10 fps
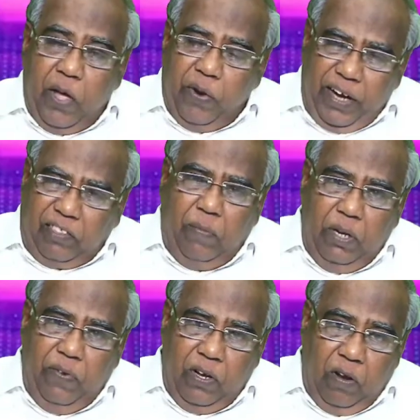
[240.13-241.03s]
அவருடைய அர்த்தம்
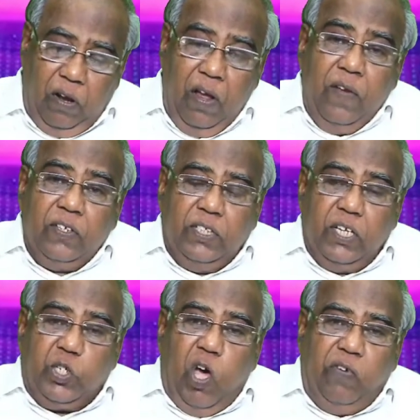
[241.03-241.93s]
என்னவென்றால் த
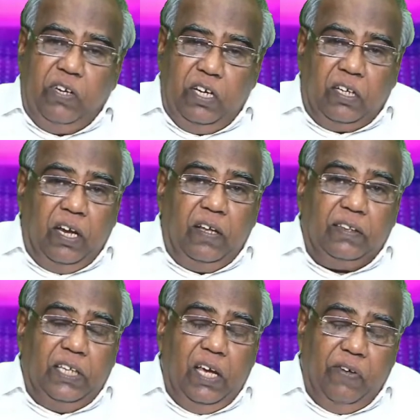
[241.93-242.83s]
சாவர்னிட்டி
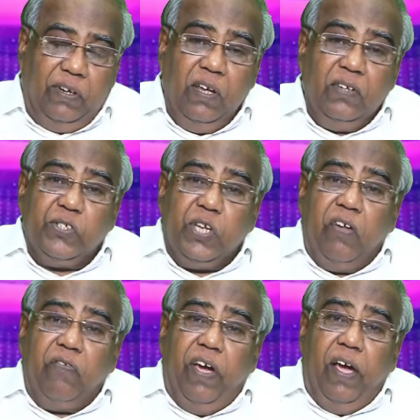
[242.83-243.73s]
தேவன்
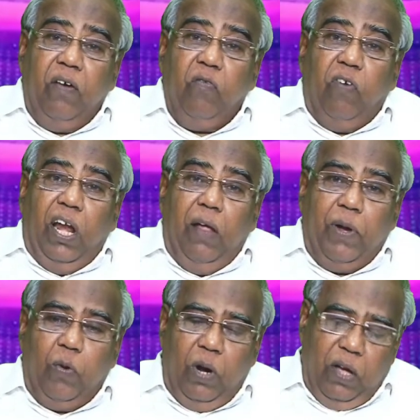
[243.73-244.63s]
சர்வ
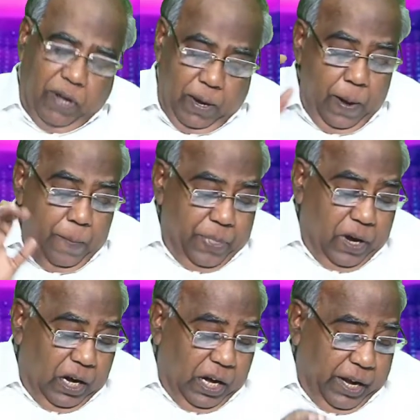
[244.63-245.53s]
வல்லமை உள்ளவர் இந்த
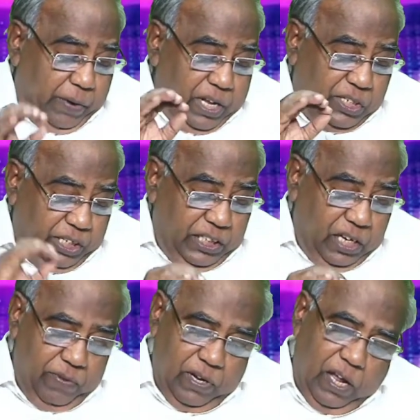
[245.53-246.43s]
நாளில் என்னுடைய செய்தி
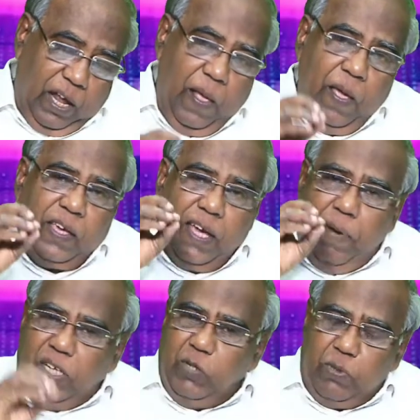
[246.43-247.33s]
என்னவென்றால்
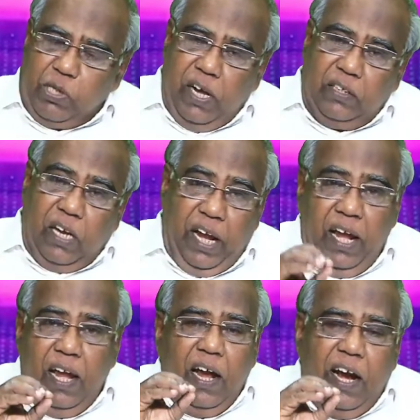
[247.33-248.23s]
எபேசு புஸ்தகத்தில்
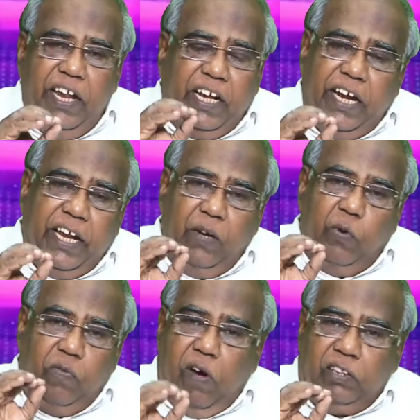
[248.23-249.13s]
அடிக்கடி
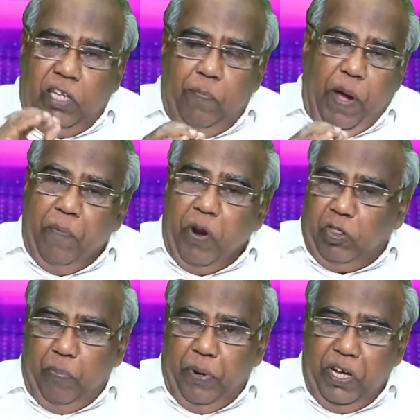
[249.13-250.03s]
ஒரு வார்த்தை
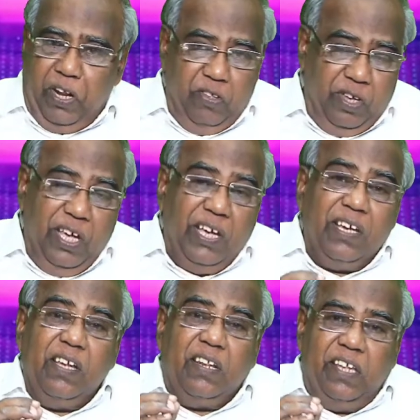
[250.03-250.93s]
பயன்படுத்தப்படுகிறது
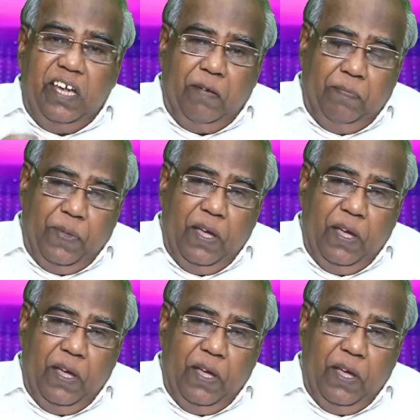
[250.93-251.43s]
இருதயம்